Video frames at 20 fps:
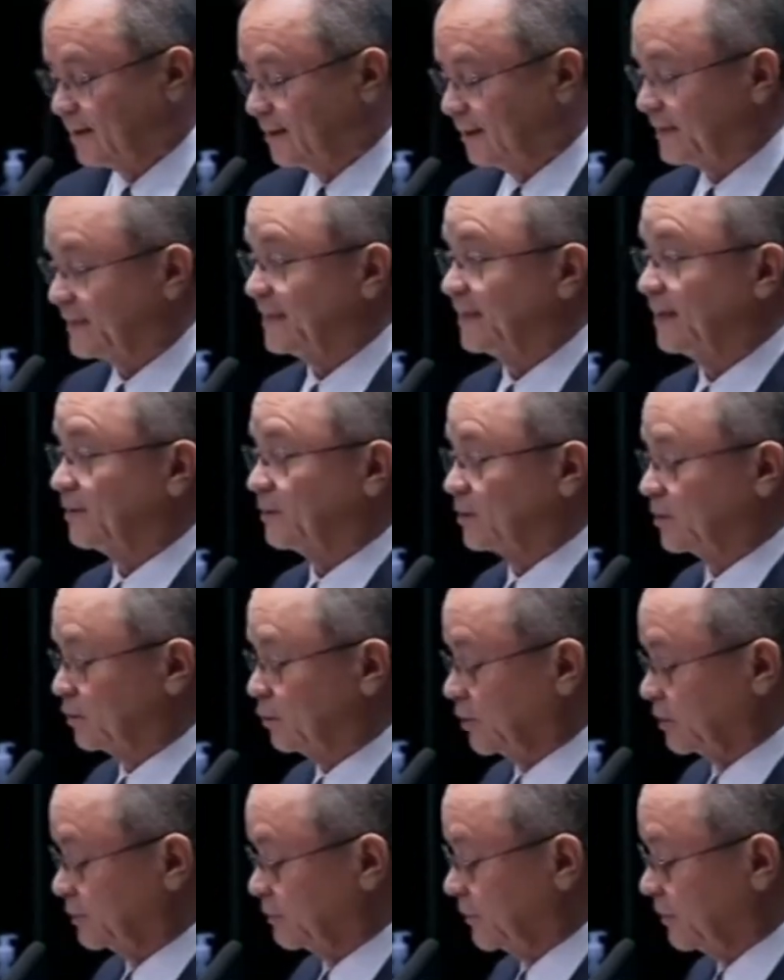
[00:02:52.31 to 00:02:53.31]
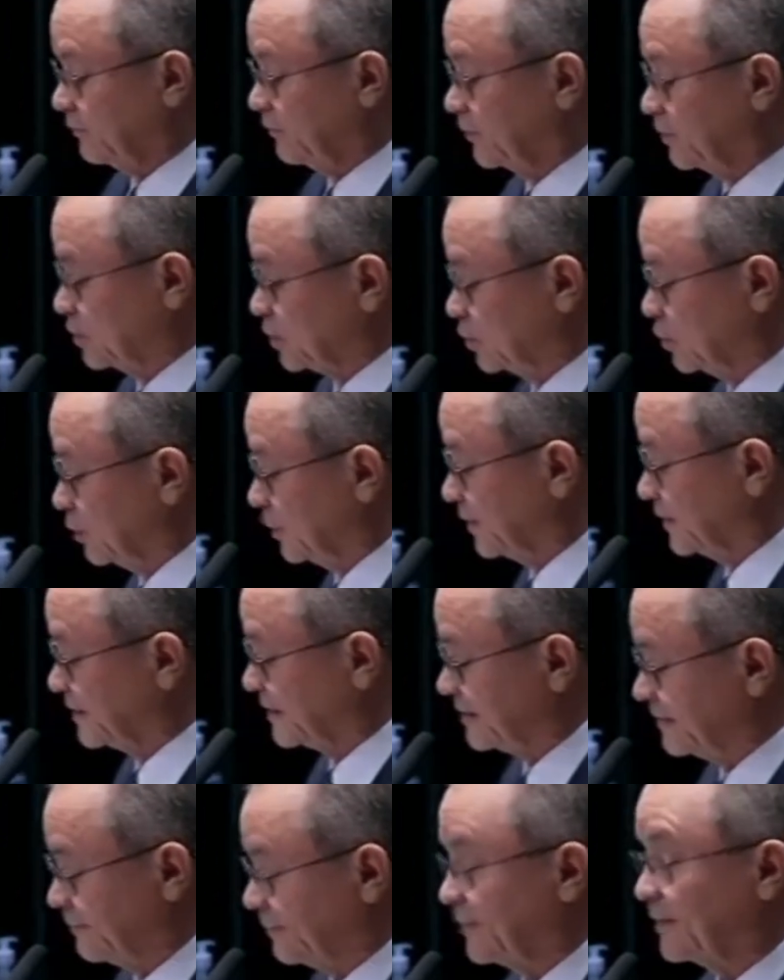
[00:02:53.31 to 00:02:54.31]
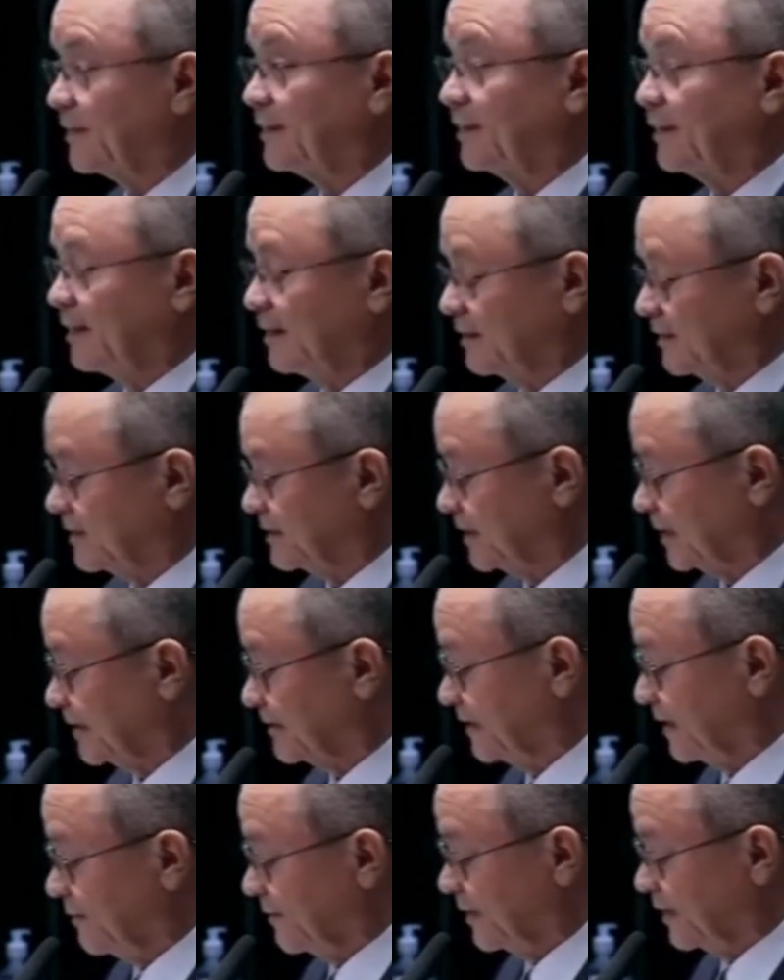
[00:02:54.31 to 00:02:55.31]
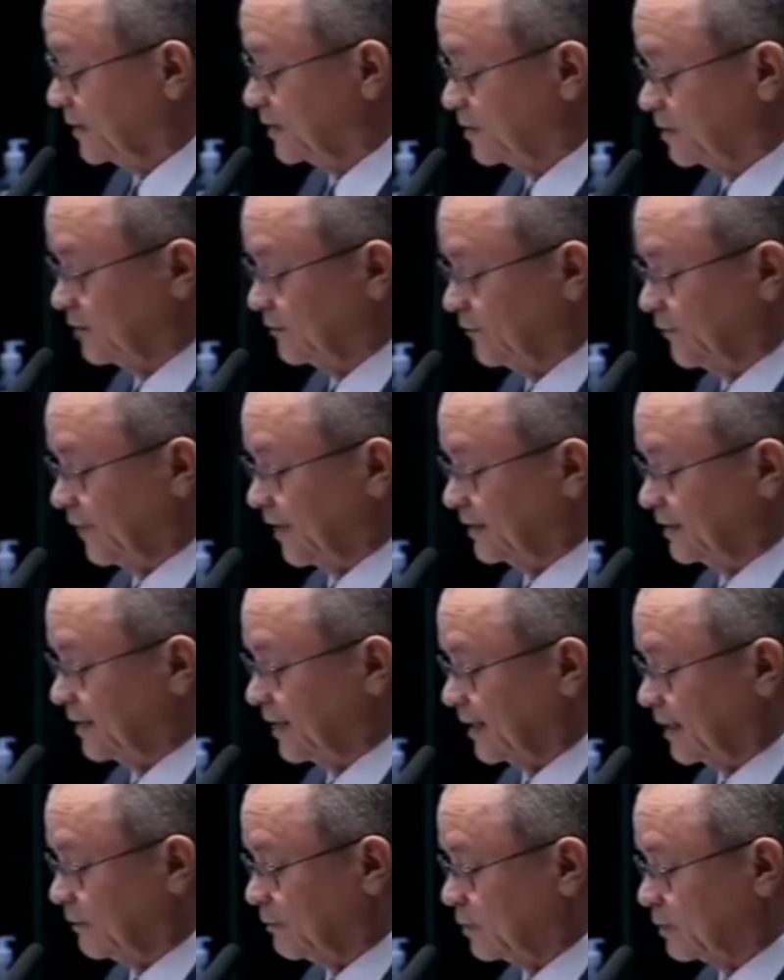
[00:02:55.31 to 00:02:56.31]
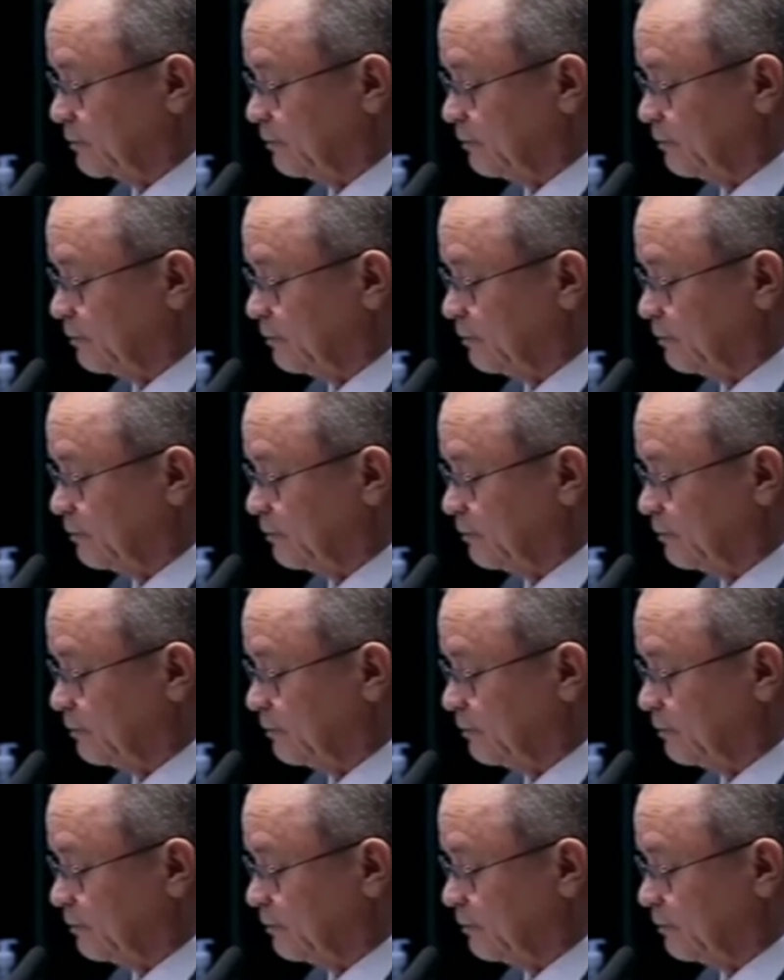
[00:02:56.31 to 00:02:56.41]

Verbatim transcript: Nesse ano de 2022, certamente enfrentaremos